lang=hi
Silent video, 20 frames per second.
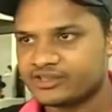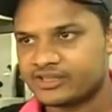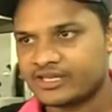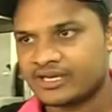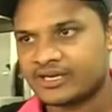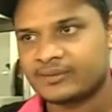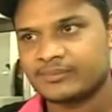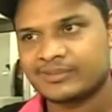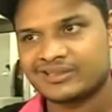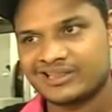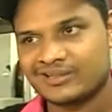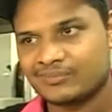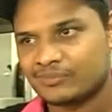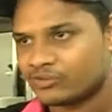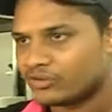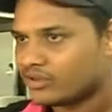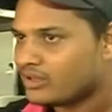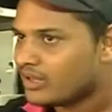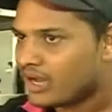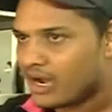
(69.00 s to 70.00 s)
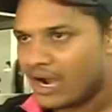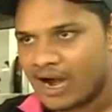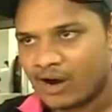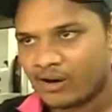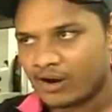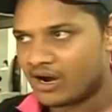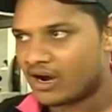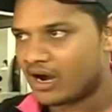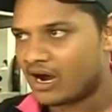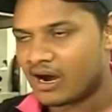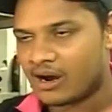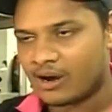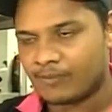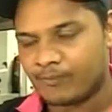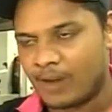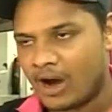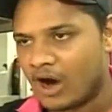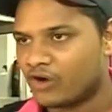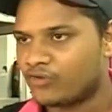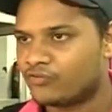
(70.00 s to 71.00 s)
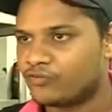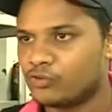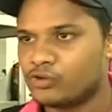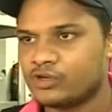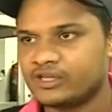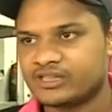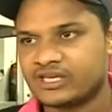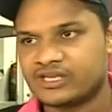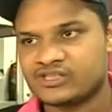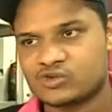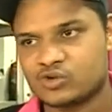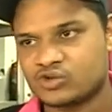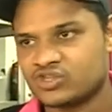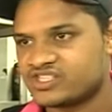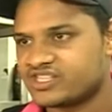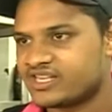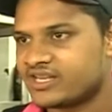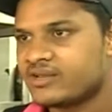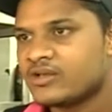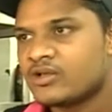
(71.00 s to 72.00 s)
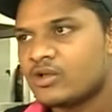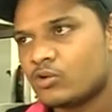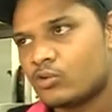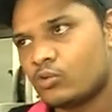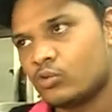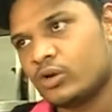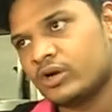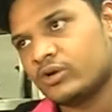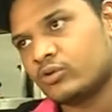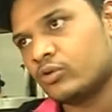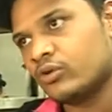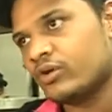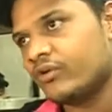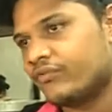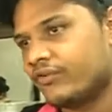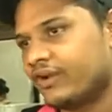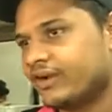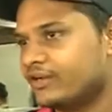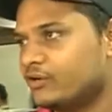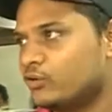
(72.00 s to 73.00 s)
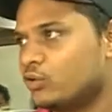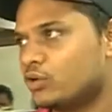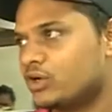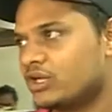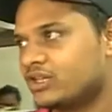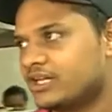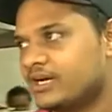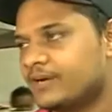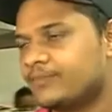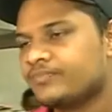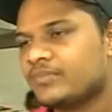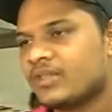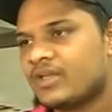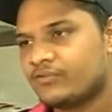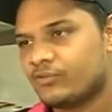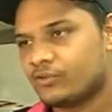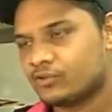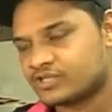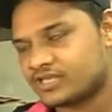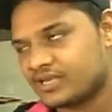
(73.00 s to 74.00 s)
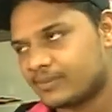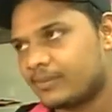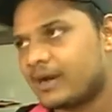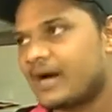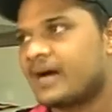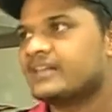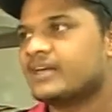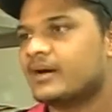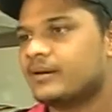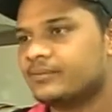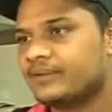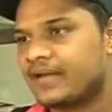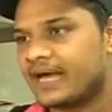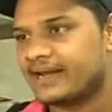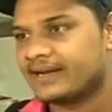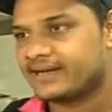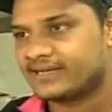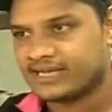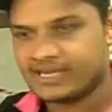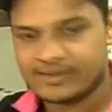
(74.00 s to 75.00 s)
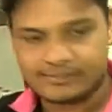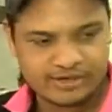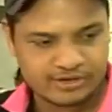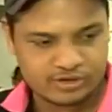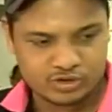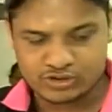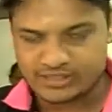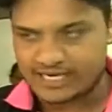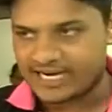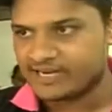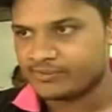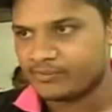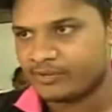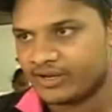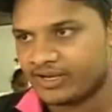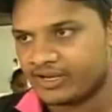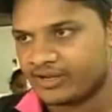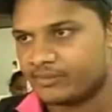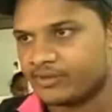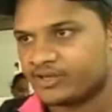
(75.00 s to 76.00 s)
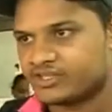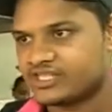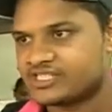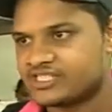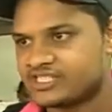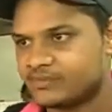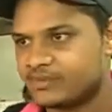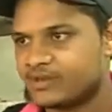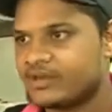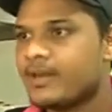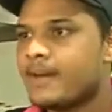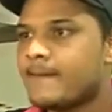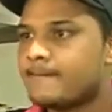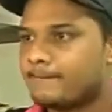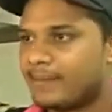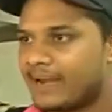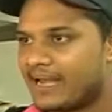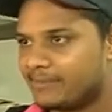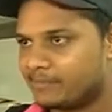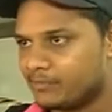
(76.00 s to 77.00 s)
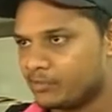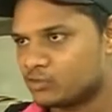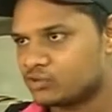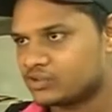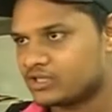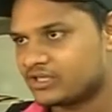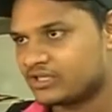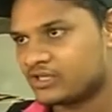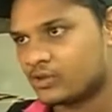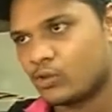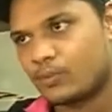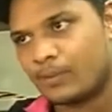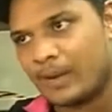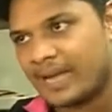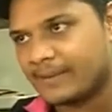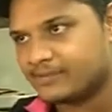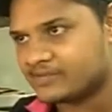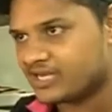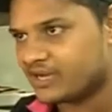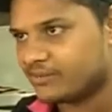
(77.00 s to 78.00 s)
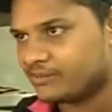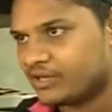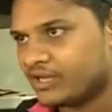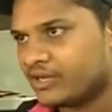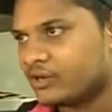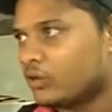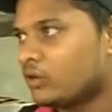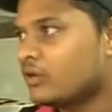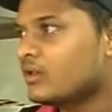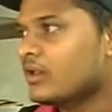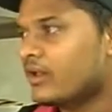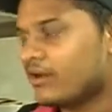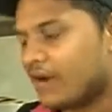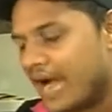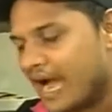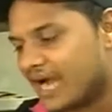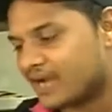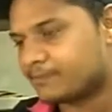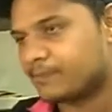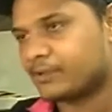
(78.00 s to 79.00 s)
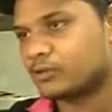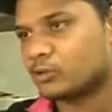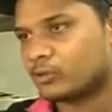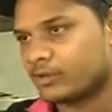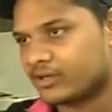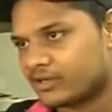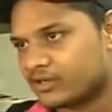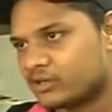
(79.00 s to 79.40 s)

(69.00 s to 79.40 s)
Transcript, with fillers: इतना मतलब पावरफुल नहीं था इसको जैसे उलट वो इफेक्ट नहीं हो रहा था फिर उसके बाद हम डायरेक्टली हमने जो साइड में इमरजेंसी में पाइप यूज़ करते वो पाइप से हमने आग पे थोड़ा